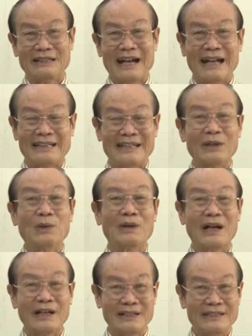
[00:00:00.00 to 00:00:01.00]
ra nhiều
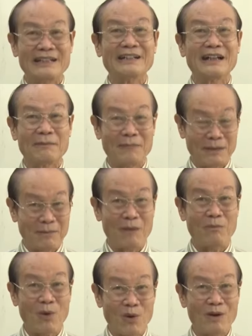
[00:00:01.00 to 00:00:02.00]
cơi như là mình
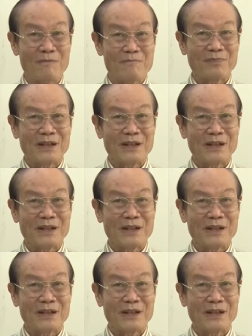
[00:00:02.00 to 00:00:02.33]
mong muốn.